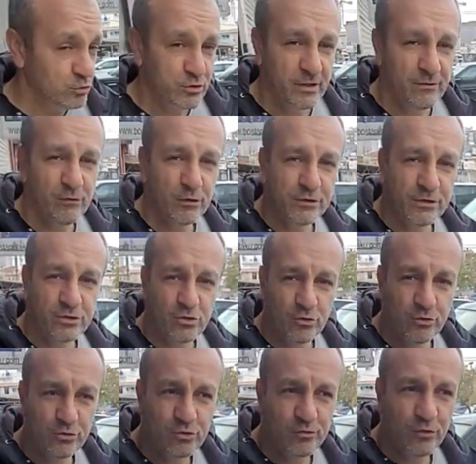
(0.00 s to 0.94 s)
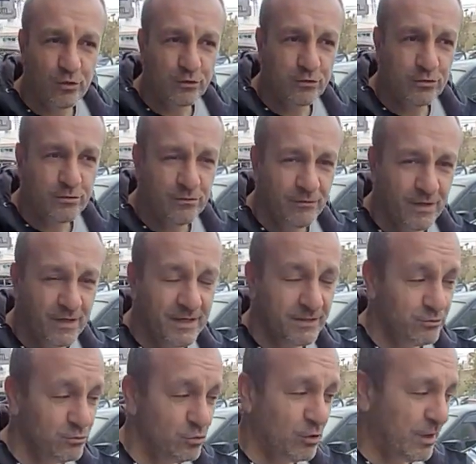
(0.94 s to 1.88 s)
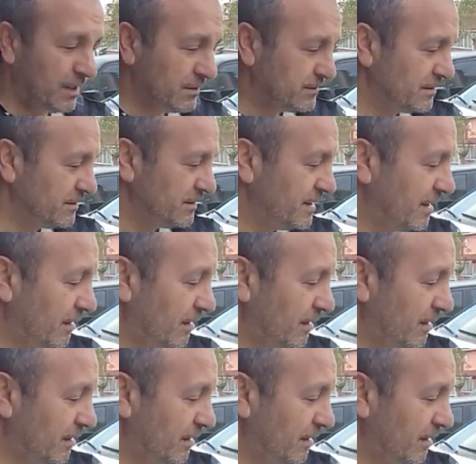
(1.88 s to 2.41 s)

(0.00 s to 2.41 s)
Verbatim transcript: Kuzey voltajı 13 volttu fakat yük altında